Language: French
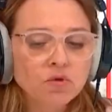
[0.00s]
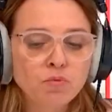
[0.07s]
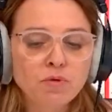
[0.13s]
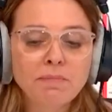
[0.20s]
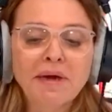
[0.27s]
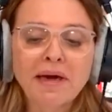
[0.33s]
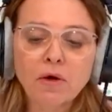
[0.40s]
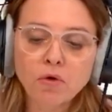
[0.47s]

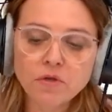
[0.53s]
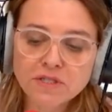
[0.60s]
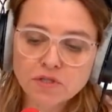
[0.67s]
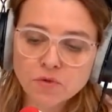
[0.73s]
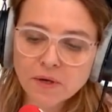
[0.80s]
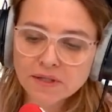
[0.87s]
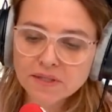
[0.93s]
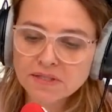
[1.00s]
Depuis mercredi
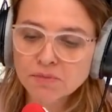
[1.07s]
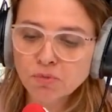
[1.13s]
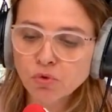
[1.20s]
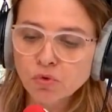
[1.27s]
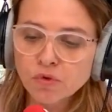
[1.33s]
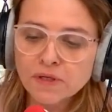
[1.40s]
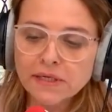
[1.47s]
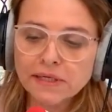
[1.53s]
soir, des
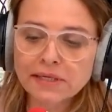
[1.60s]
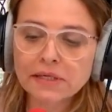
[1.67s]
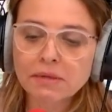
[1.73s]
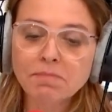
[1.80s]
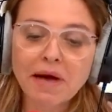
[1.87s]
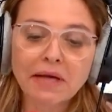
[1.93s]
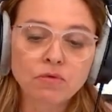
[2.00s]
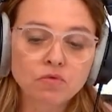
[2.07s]
émeutes ont
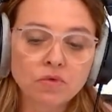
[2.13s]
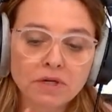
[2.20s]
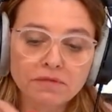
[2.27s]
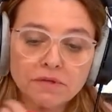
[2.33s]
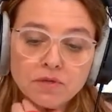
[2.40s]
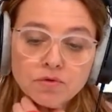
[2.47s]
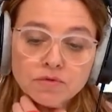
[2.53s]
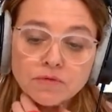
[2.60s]
éclaté partout dans
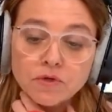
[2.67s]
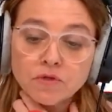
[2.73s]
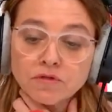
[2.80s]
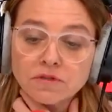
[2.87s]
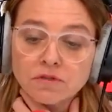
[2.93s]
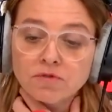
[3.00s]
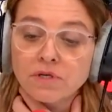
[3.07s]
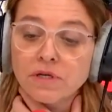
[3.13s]
les villes de
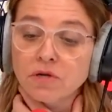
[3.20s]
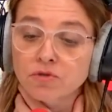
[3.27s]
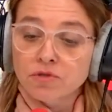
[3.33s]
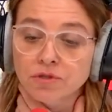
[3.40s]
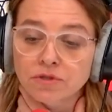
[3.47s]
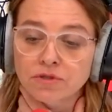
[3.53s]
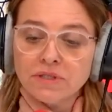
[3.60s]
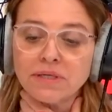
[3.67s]
France. Le
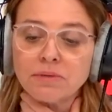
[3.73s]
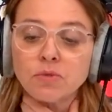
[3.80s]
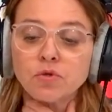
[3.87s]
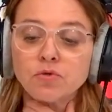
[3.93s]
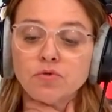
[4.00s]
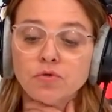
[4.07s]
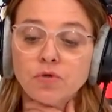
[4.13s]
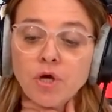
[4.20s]
déclencheur, c'est la
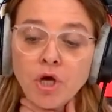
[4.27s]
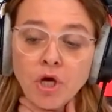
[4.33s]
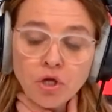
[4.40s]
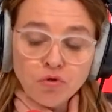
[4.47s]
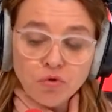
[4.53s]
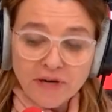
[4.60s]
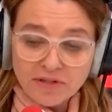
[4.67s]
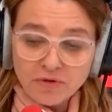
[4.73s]
mort de,
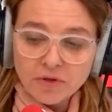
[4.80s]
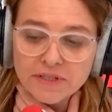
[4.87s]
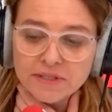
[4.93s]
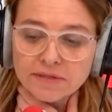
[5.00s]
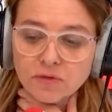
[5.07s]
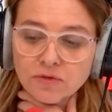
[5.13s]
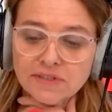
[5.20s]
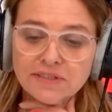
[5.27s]

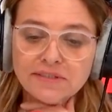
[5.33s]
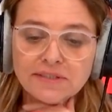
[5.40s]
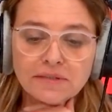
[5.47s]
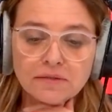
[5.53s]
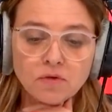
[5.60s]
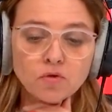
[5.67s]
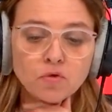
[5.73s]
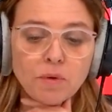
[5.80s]
l'adolescente de
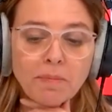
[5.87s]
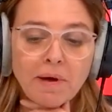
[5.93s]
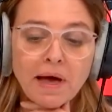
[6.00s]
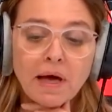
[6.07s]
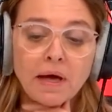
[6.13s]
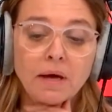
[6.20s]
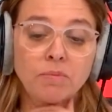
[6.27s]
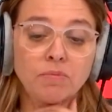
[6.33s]
17 ans, tuée
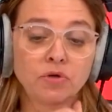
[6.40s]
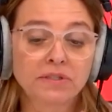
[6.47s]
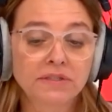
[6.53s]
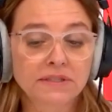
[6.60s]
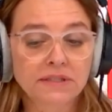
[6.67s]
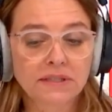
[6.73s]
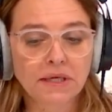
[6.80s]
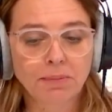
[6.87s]
par un
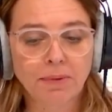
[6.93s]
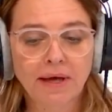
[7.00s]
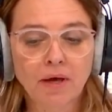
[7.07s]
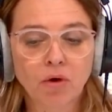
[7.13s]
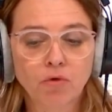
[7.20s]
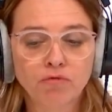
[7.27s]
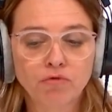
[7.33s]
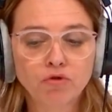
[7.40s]
policier après
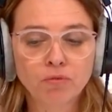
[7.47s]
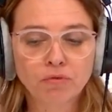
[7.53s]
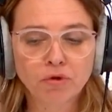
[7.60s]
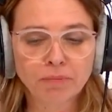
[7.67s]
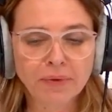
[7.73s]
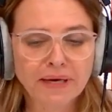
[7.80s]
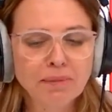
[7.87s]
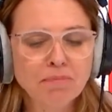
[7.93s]
un refus
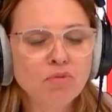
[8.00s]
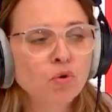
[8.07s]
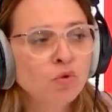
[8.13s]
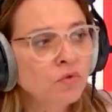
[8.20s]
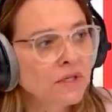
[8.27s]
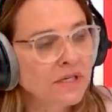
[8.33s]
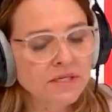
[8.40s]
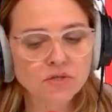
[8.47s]
d'obtempérer.
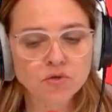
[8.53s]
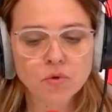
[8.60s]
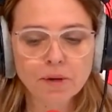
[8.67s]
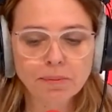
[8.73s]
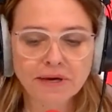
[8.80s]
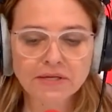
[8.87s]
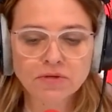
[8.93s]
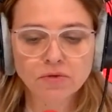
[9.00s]
Beaucoup de questions
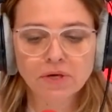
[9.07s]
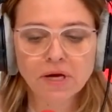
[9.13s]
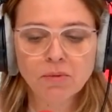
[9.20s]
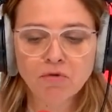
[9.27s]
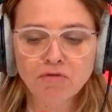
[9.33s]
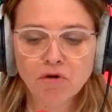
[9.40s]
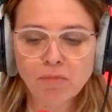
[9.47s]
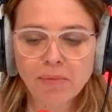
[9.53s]
après ce
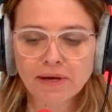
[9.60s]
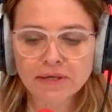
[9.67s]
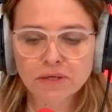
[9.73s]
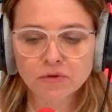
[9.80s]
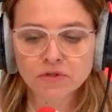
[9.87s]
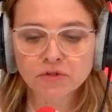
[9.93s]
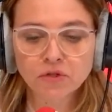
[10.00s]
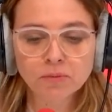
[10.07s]
drame. On va en parler
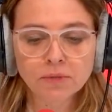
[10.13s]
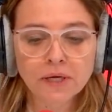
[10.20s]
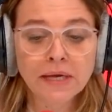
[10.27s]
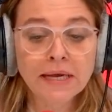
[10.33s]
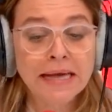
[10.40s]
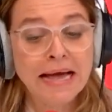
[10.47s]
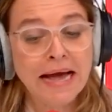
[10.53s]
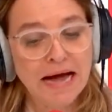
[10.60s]
ensemble
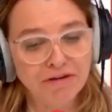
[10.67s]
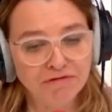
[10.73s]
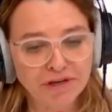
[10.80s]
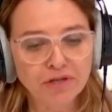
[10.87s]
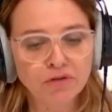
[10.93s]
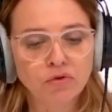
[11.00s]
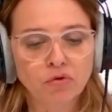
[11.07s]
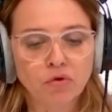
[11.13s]

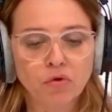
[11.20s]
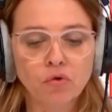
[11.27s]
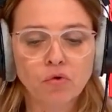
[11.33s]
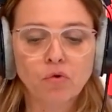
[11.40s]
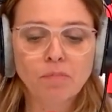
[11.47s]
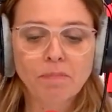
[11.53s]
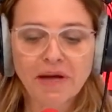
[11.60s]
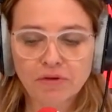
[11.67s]
avec
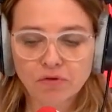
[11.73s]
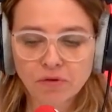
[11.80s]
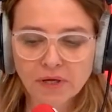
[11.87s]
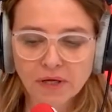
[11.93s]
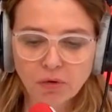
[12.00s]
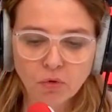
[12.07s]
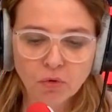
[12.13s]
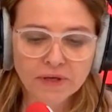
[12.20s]
notre
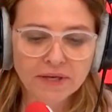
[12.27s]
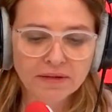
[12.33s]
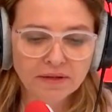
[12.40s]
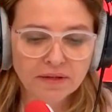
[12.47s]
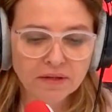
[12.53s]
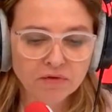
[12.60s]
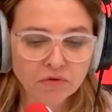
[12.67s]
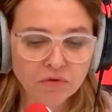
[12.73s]
partenaire Courrier
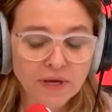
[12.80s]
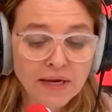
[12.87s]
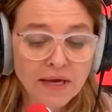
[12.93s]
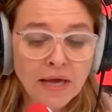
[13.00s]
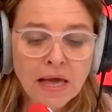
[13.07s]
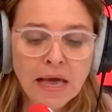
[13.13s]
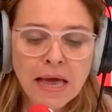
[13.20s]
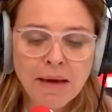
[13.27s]

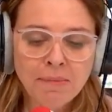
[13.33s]
International.